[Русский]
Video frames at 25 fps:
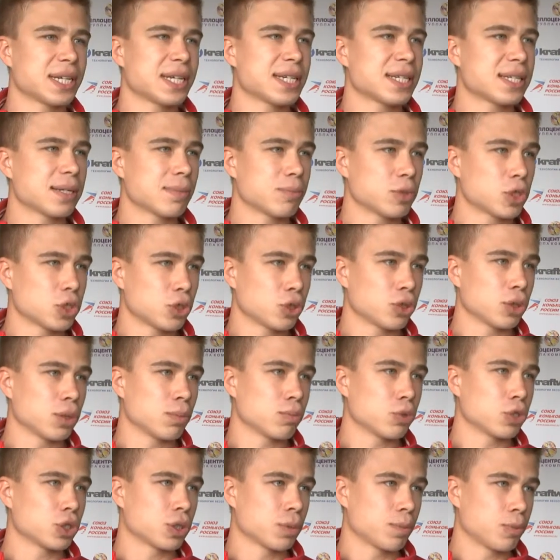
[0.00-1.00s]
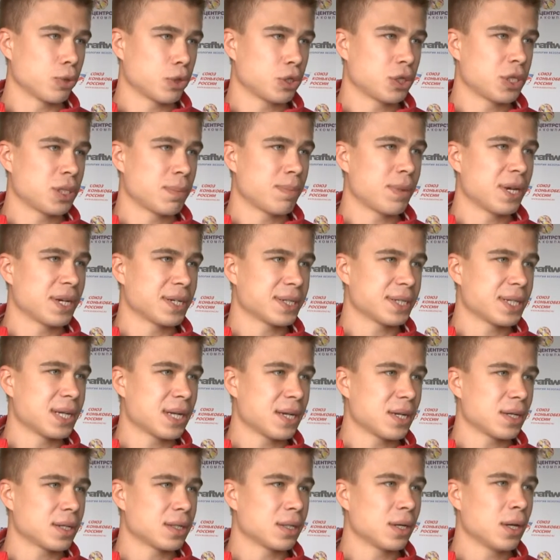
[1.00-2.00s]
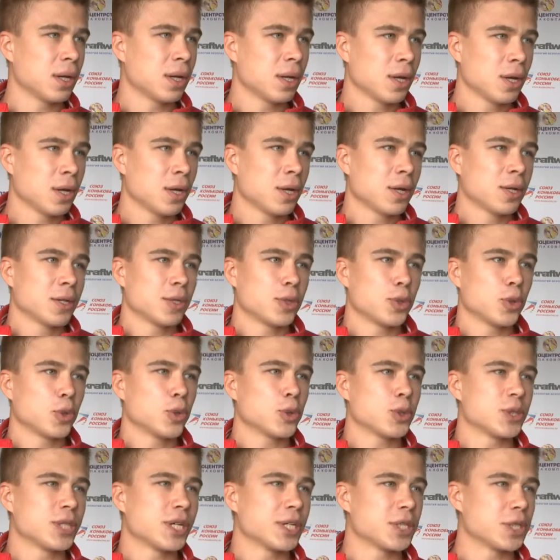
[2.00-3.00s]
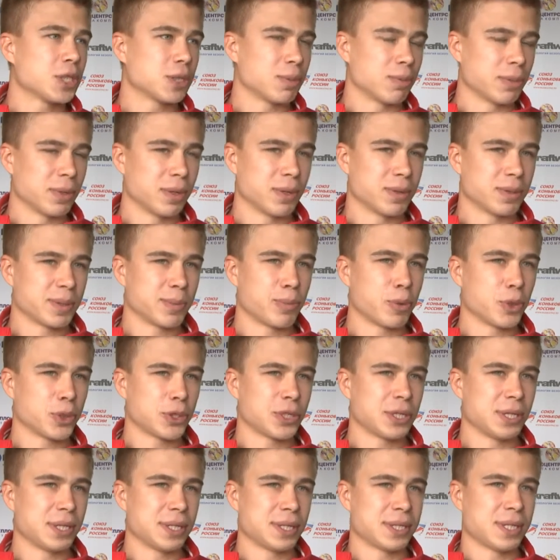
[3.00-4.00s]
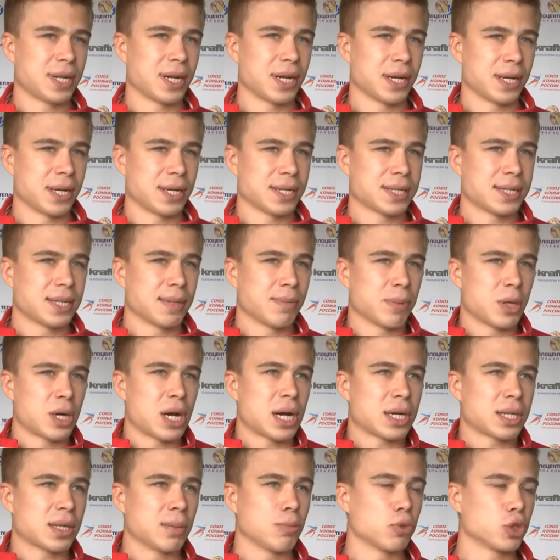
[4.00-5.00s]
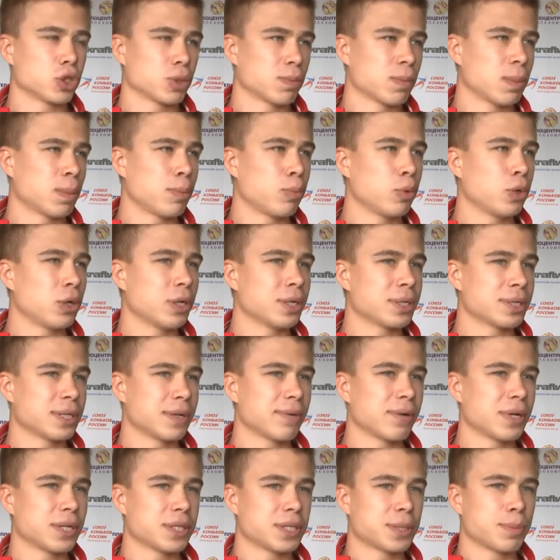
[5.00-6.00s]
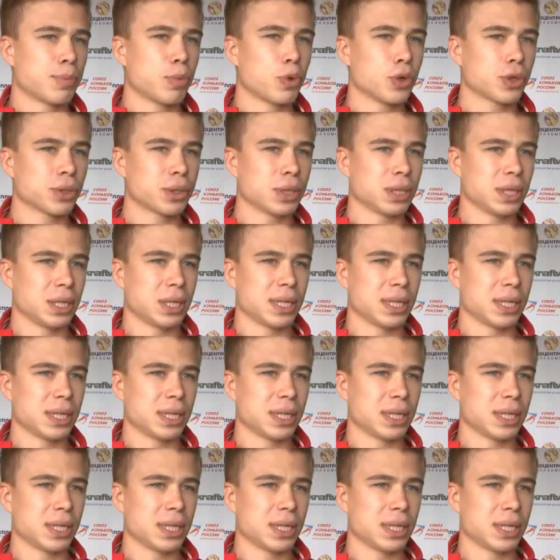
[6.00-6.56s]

если мы что-то можем после себя оставить, то значит мы в спорте не зря. Если мы как-то можем популяризовать спорт, и